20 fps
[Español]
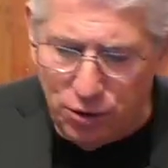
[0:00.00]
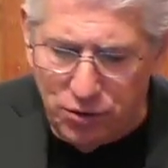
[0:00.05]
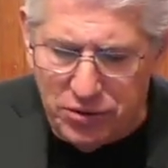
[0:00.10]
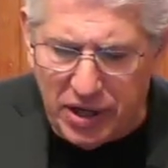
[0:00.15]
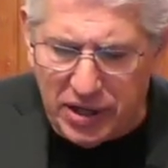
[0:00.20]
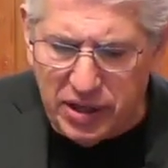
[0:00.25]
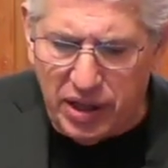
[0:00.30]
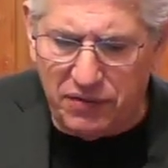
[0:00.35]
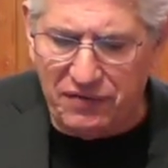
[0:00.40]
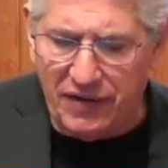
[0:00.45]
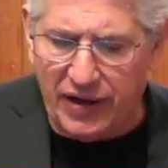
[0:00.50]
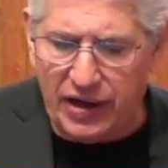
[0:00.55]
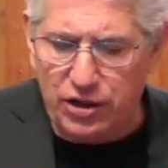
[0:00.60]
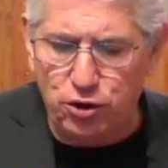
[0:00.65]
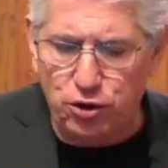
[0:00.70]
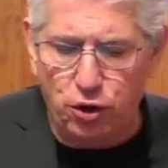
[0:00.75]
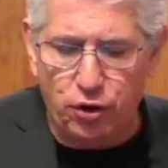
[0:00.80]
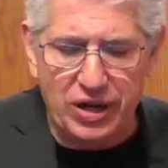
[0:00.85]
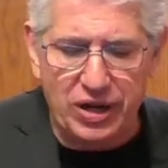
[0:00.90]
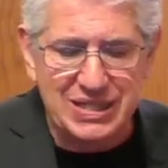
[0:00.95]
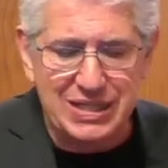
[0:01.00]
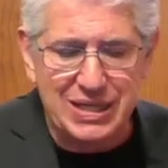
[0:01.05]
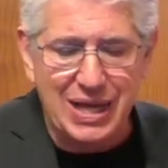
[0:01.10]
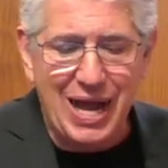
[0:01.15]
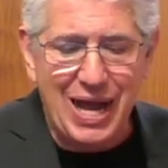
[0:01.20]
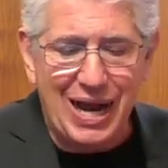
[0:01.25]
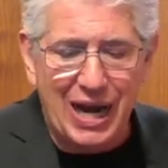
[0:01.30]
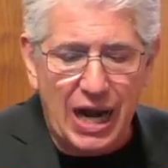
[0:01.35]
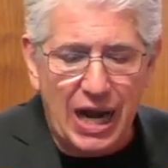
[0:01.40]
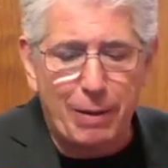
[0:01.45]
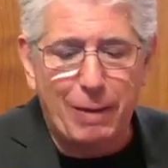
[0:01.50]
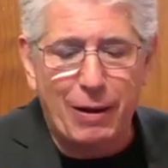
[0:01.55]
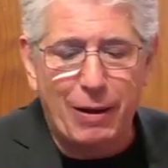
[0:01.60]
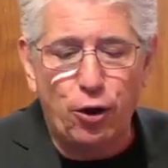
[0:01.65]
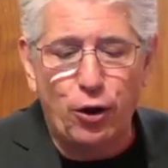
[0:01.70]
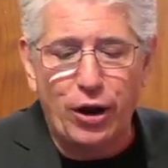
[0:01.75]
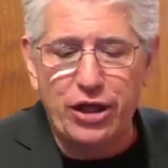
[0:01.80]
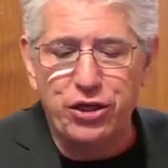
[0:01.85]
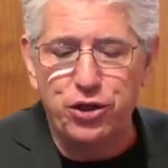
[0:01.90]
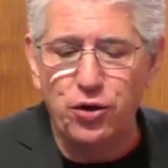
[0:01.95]
Y un tercer factor es la
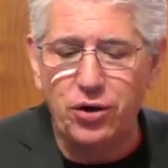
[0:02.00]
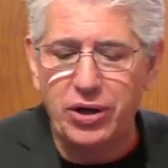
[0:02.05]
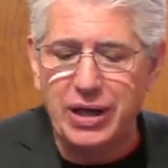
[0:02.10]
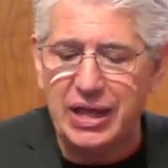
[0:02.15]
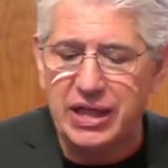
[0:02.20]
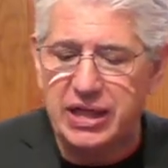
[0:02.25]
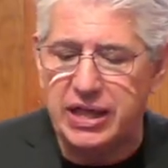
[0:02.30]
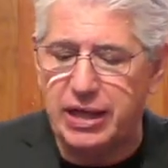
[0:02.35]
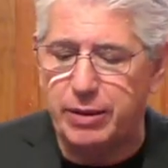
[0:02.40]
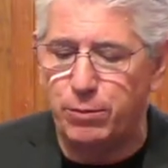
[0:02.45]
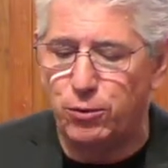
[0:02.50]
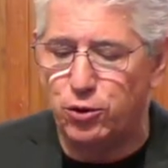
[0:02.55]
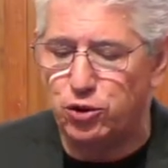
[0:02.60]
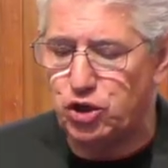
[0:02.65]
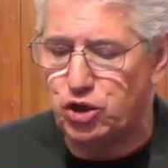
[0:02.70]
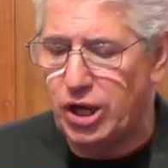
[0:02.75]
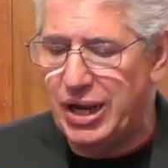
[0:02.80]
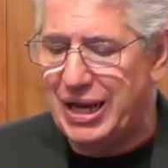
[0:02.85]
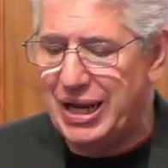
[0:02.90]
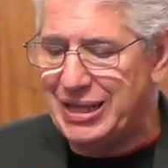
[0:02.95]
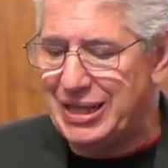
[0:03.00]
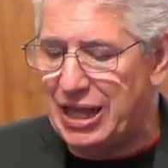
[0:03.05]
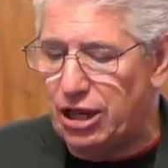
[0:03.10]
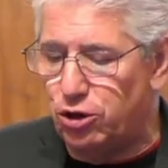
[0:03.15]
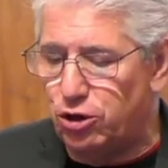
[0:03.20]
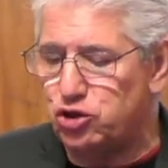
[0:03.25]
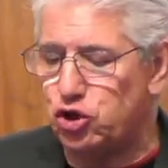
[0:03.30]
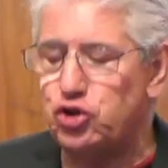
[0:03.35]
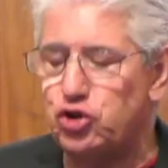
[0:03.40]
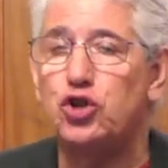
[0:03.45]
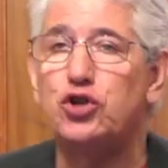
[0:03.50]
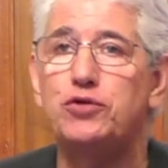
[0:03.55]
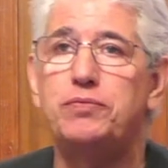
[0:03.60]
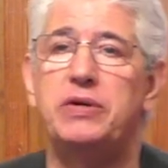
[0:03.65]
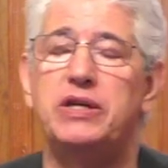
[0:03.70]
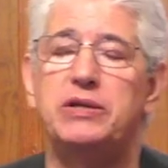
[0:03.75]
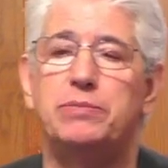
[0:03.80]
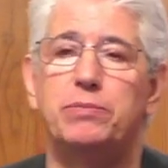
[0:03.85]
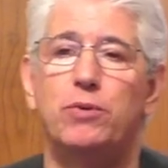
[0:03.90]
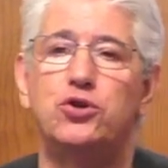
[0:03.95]
valoración que hacemos de
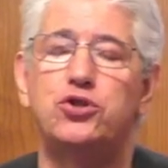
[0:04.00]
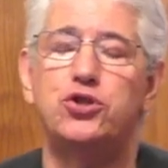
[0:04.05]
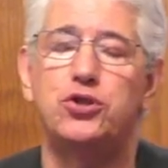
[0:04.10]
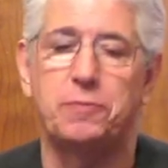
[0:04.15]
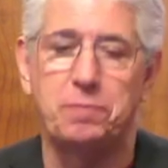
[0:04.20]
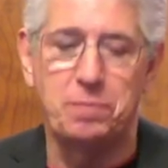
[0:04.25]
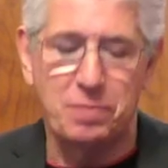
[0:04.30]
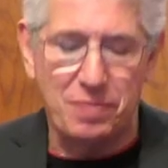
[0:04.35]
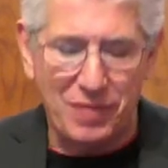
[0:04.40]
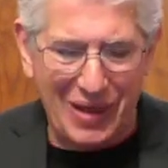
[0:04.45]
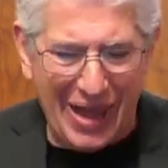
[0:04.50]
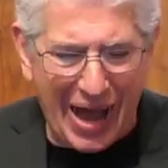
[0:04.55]
nosotros mismos